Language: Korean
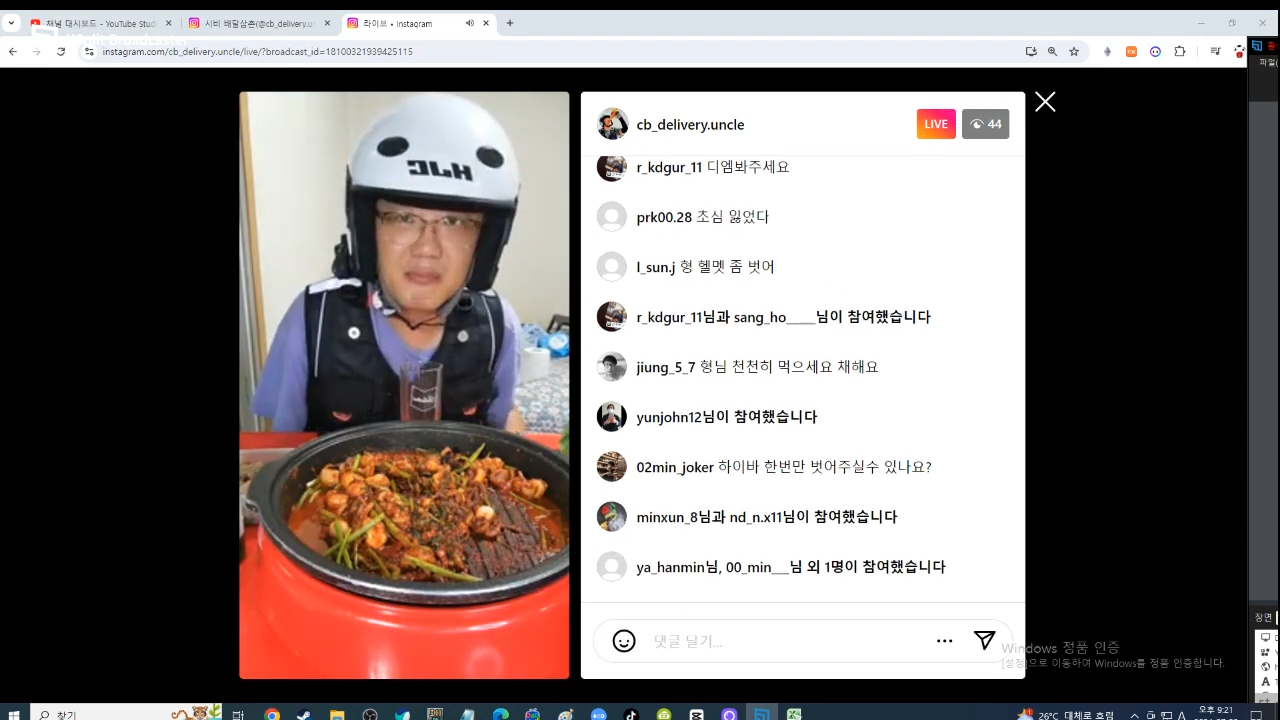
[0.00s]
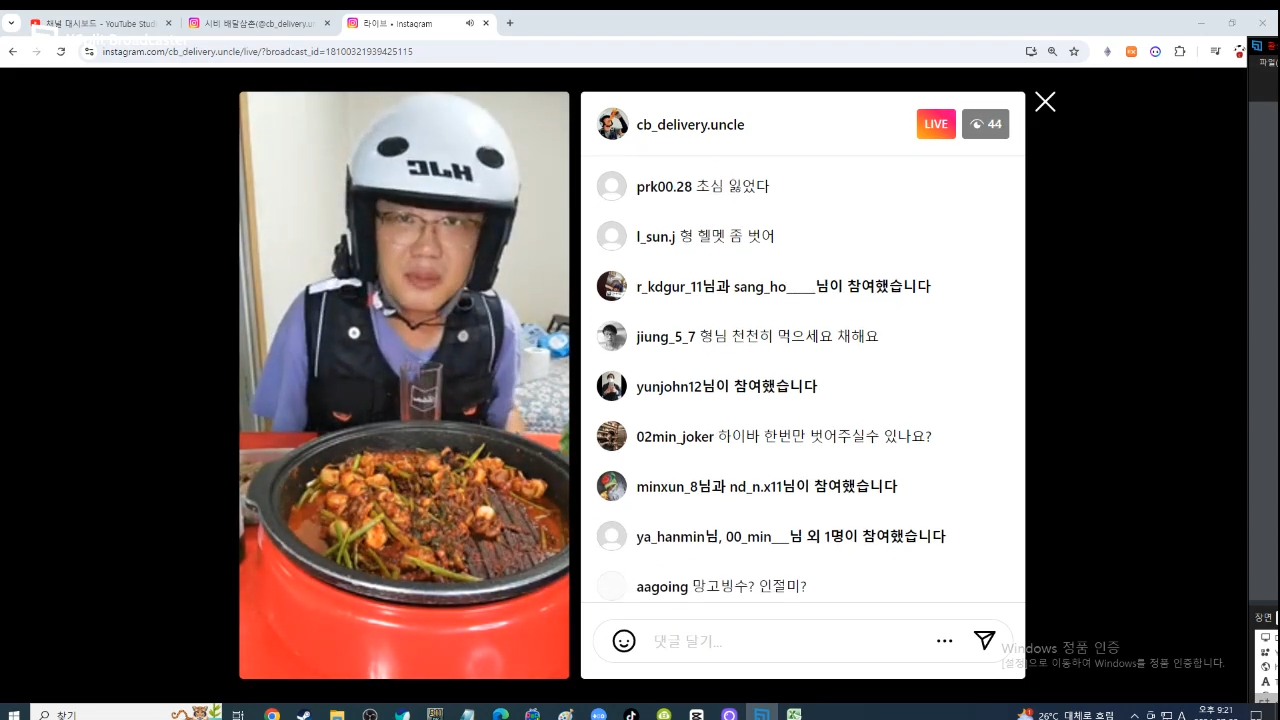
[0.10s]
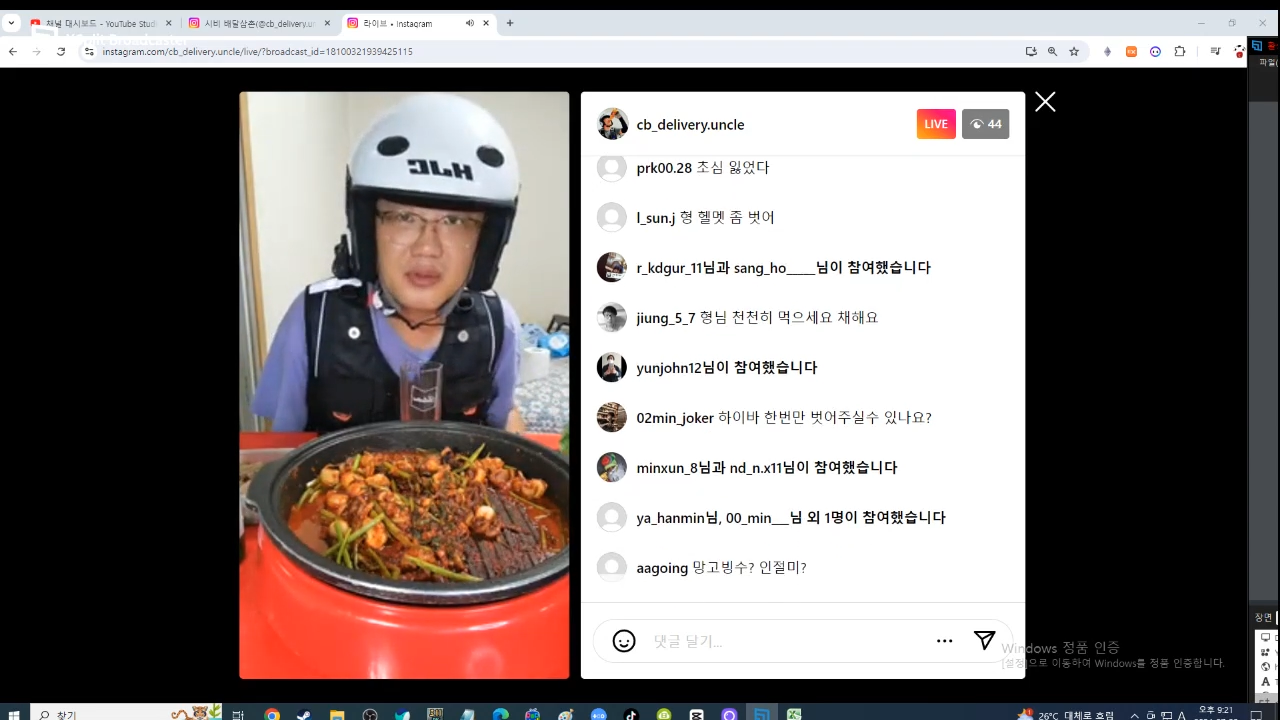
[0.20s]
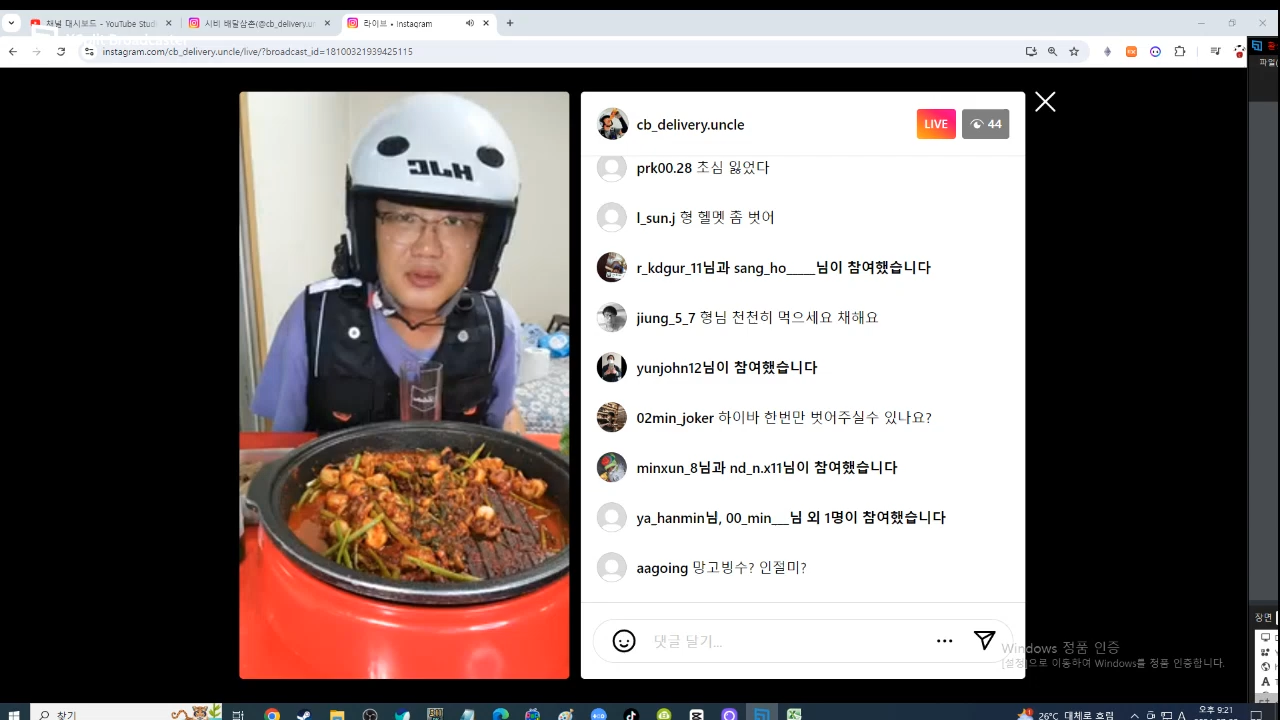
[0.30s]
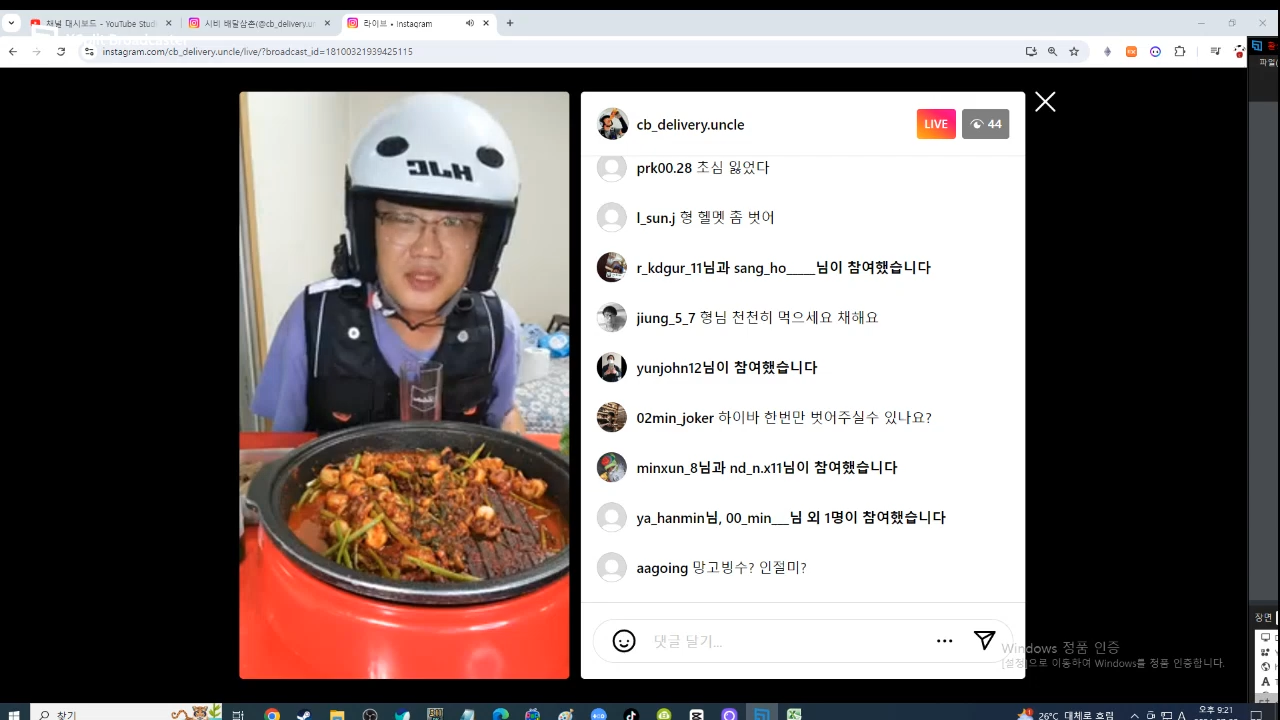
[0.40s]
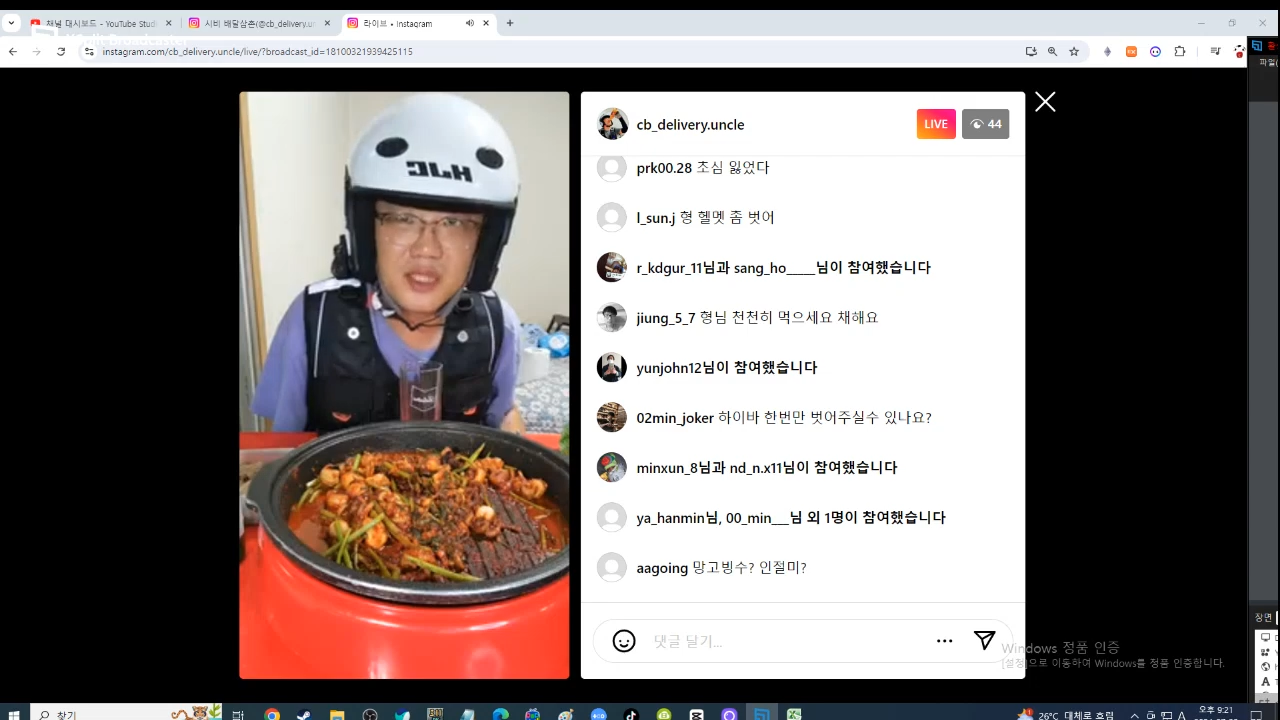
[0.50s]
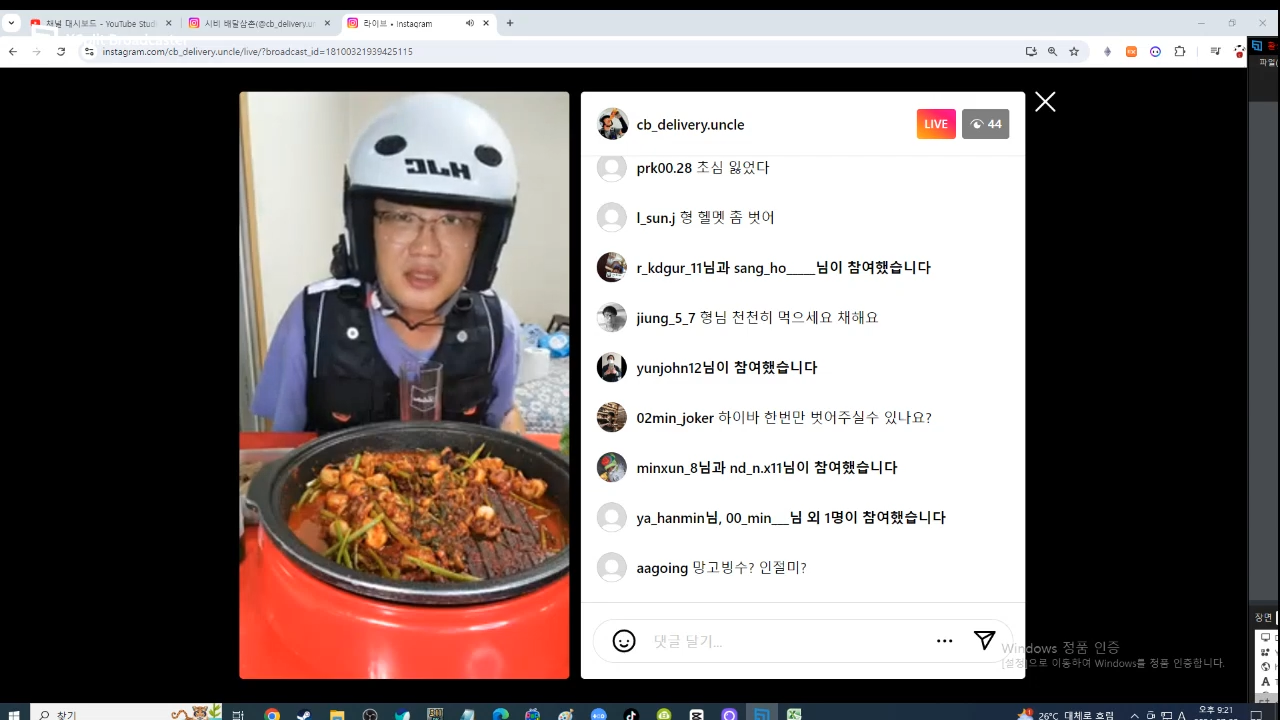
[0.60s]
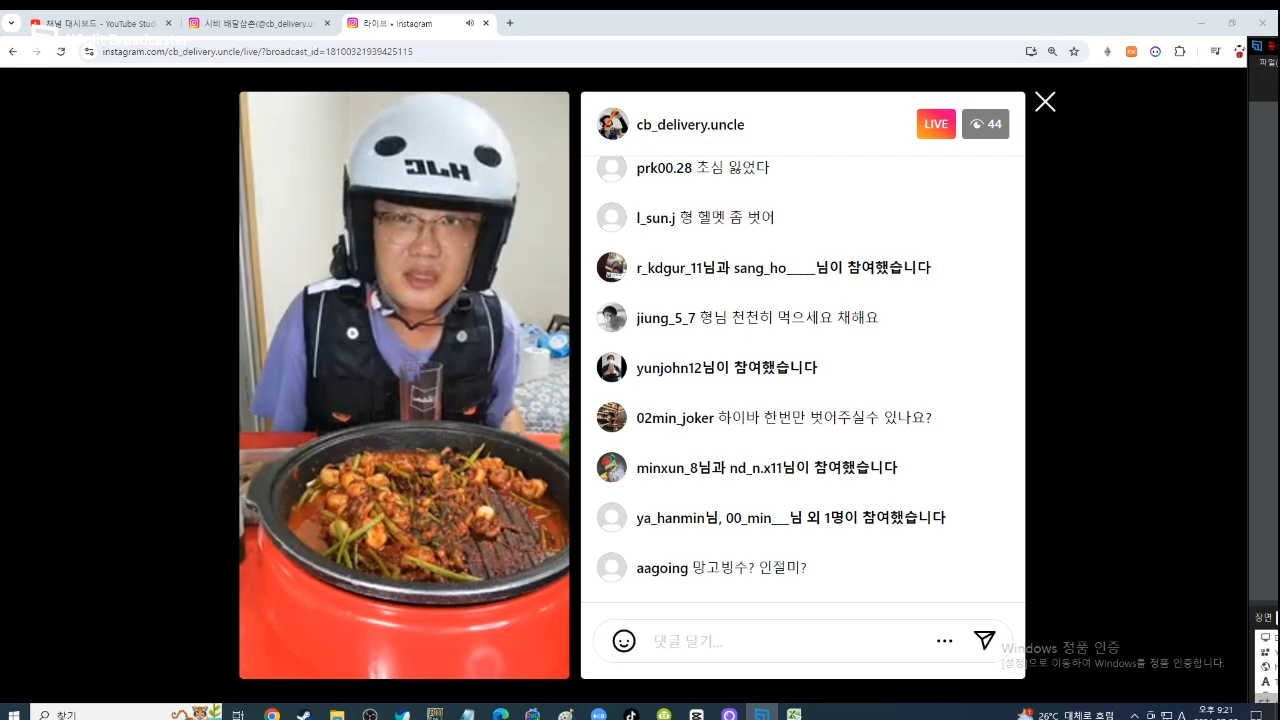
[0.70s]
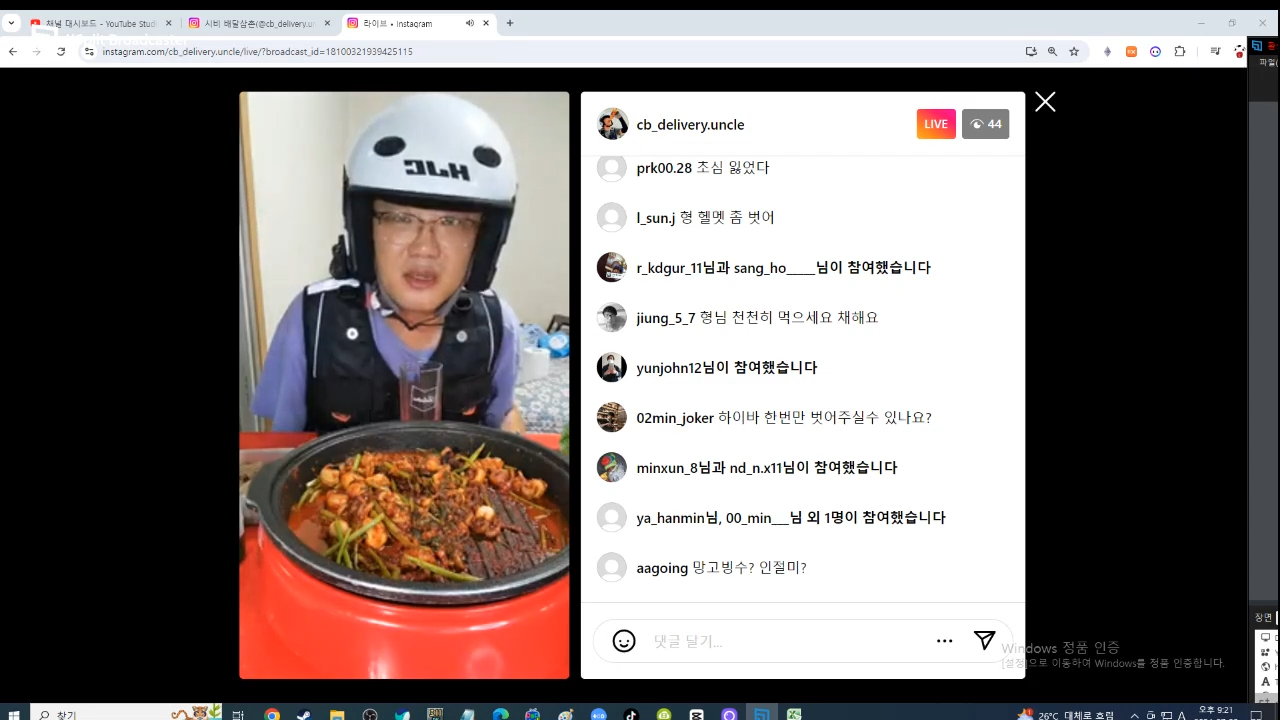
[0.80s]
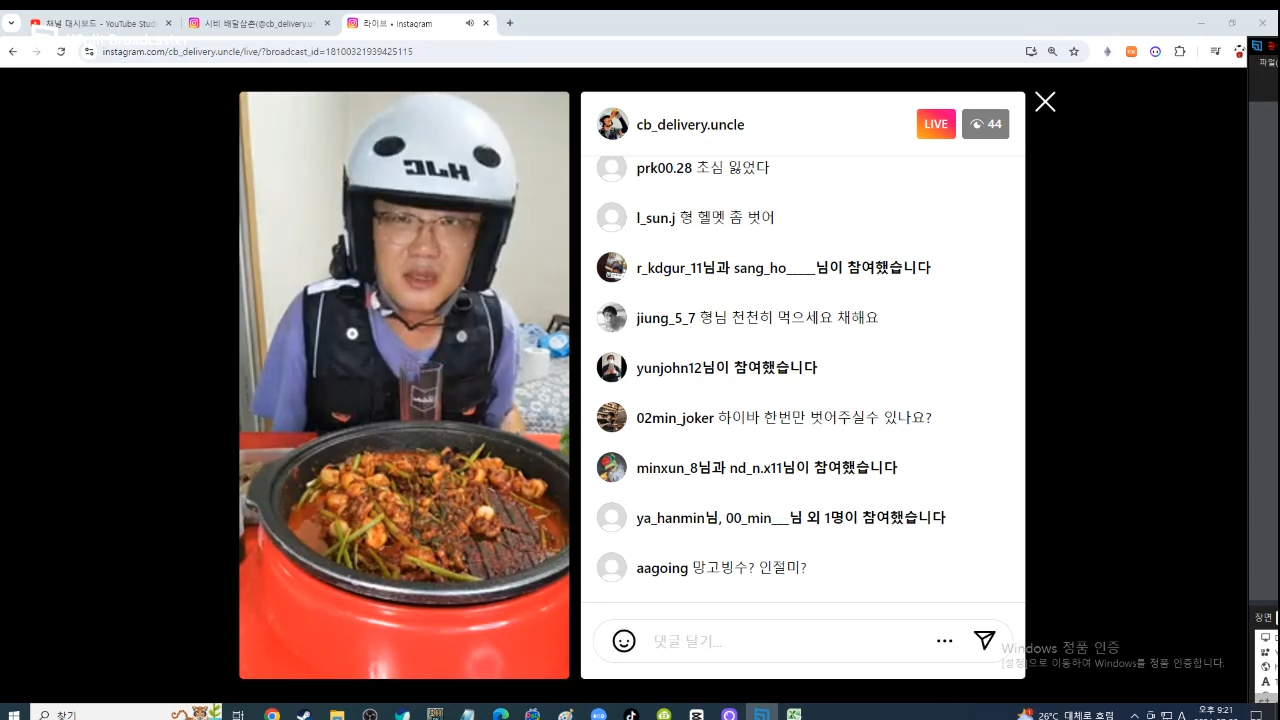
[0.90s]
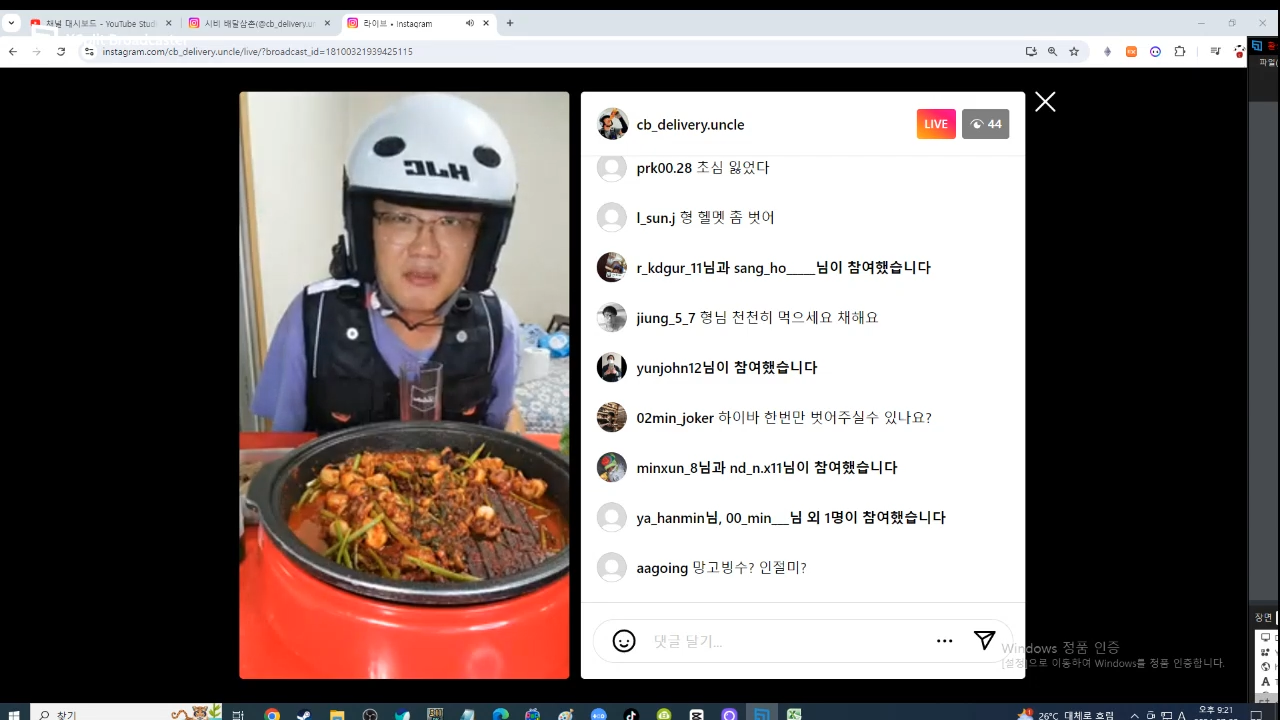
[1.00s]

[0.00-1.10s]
빙수 치즈